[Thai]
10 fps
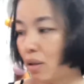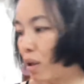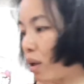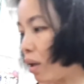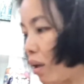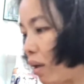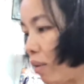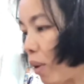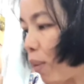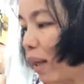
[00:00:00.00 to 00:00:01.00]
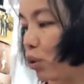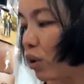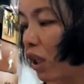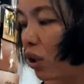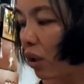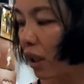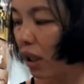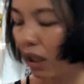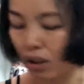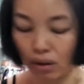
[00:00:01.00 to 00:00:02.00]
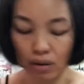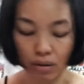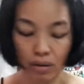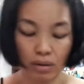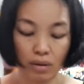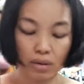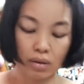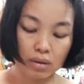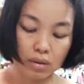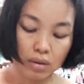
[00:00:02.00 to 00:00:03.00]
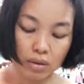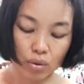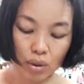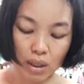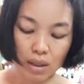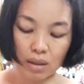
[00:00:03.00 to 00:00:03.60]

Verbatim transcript: ก็เพราะว่าช่วงนี้นอนที่นี่เนาะส่วน